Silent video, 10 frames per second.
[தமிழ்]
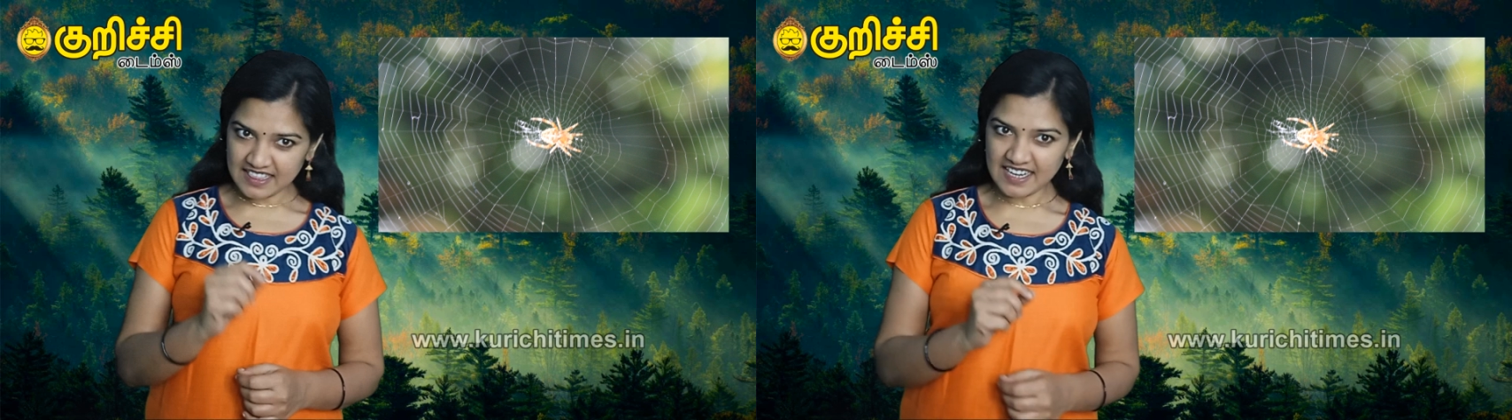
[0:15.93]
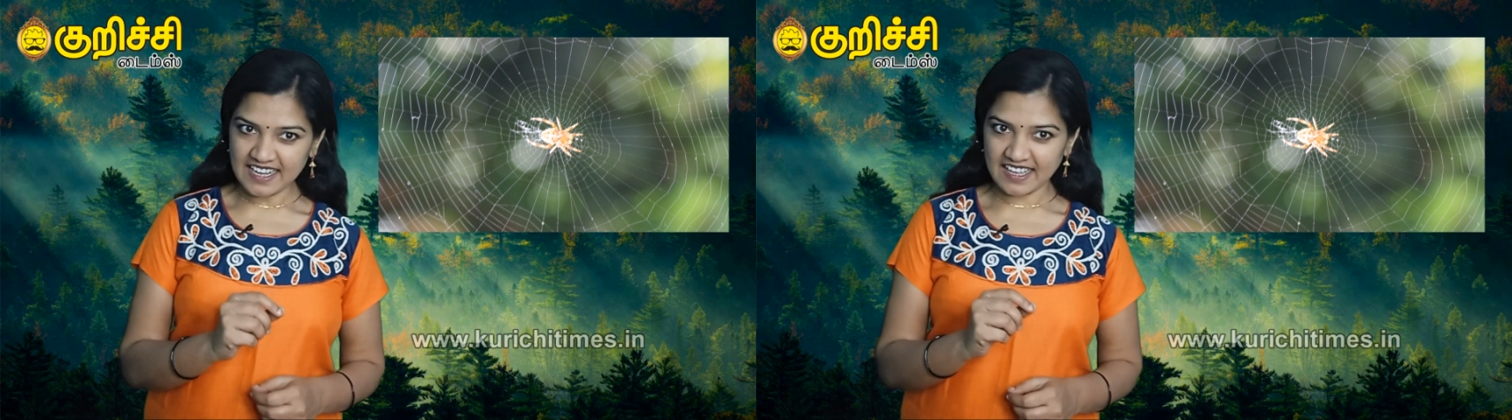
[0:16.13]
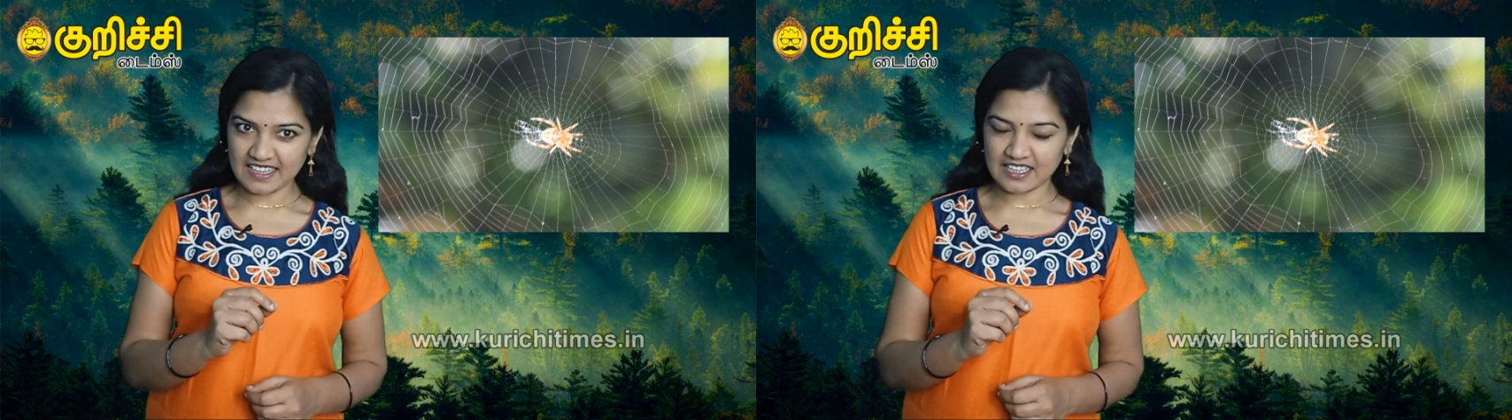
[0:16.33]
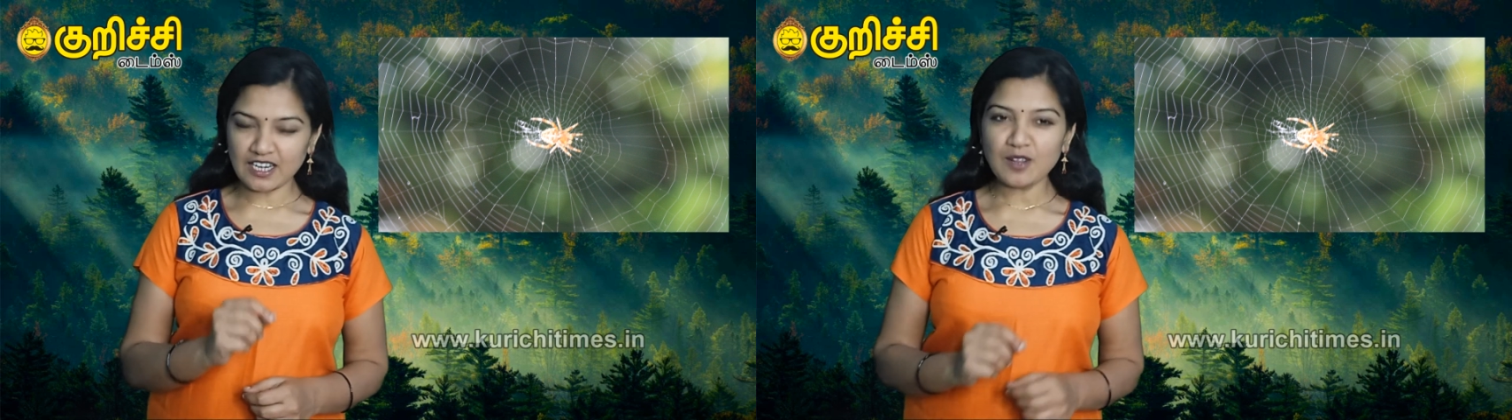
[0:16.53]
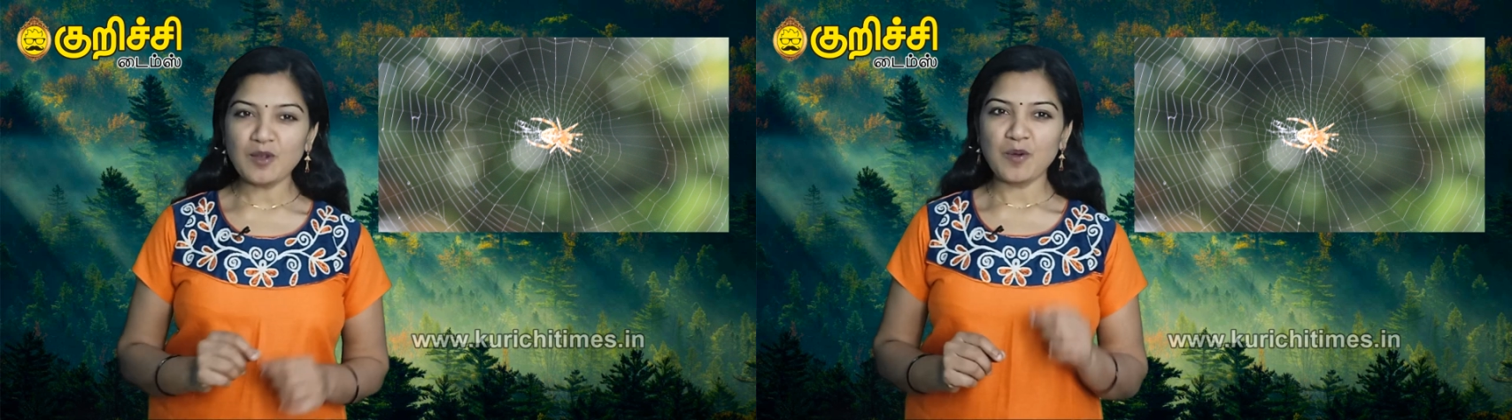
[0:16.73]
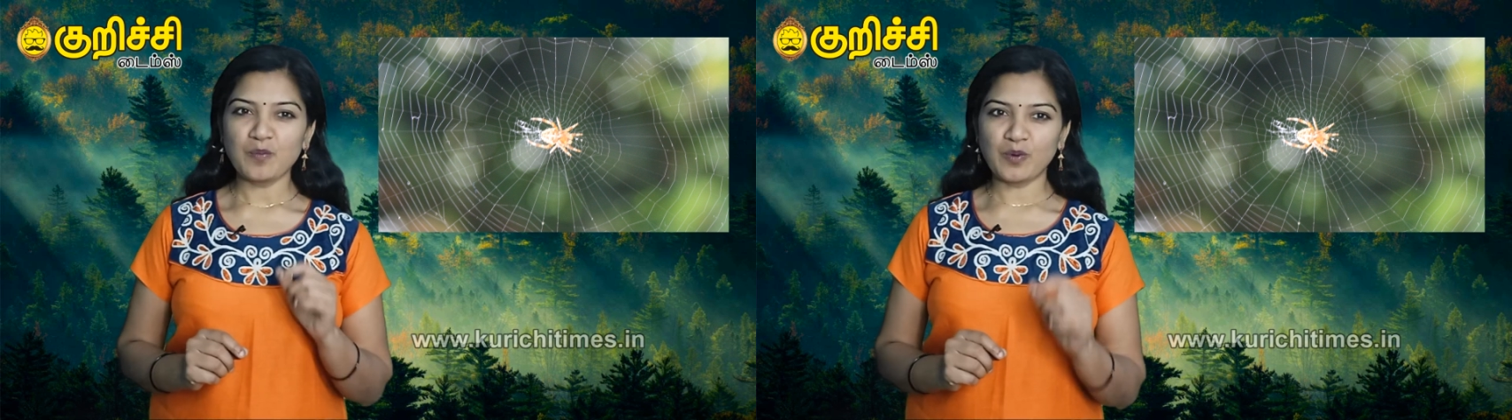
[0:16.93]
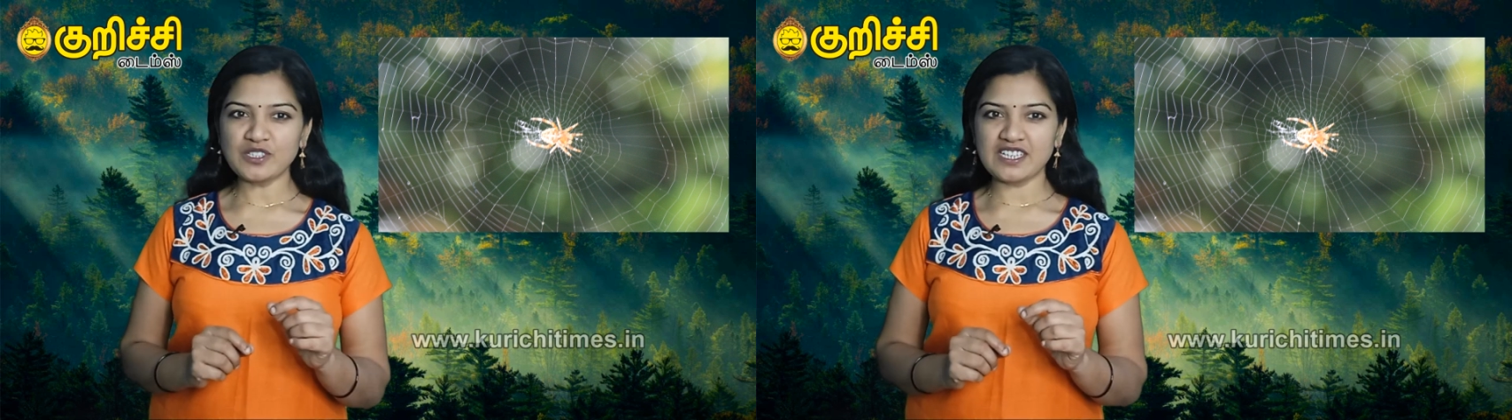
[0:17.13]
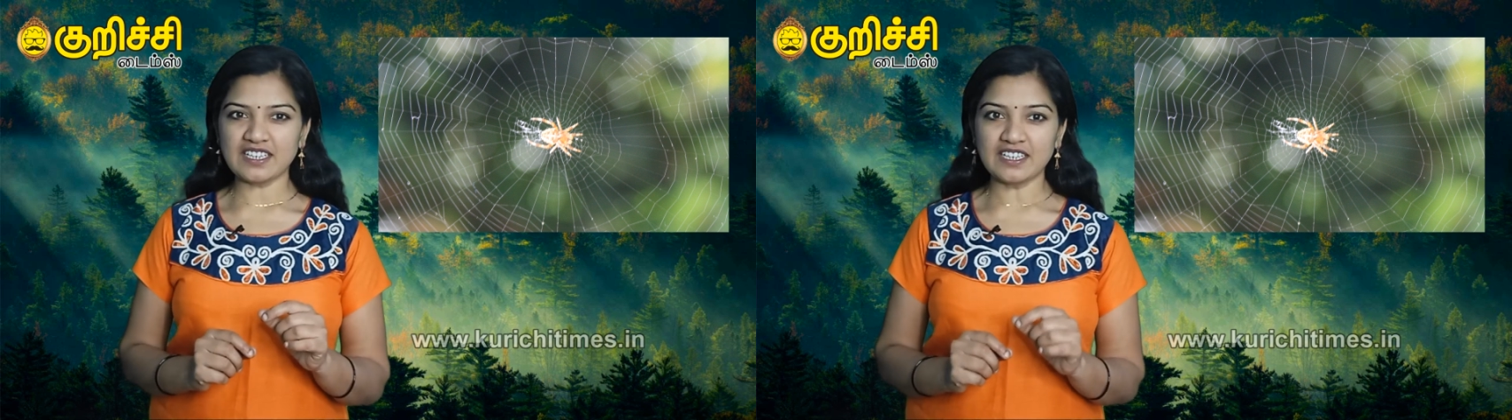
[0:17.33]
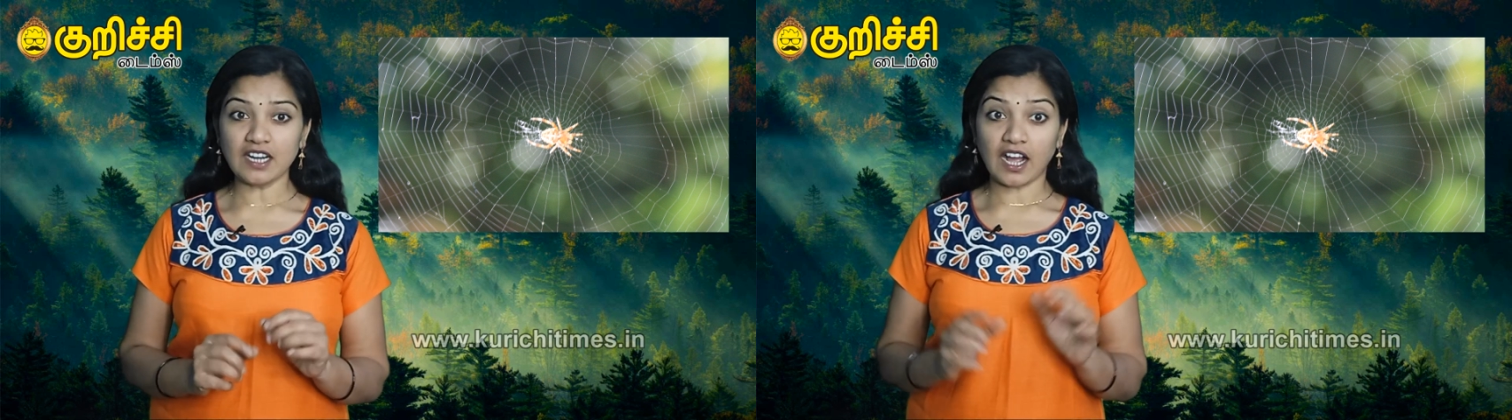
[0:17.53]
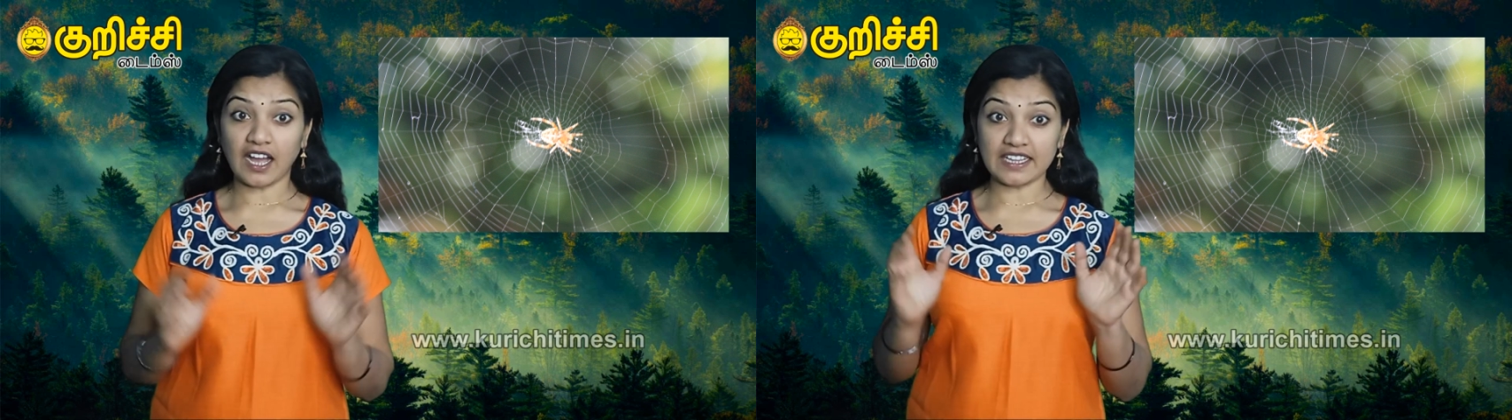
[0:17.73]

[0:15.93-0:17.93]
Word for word: இந்த நேரத்தில் பூச்சிகள்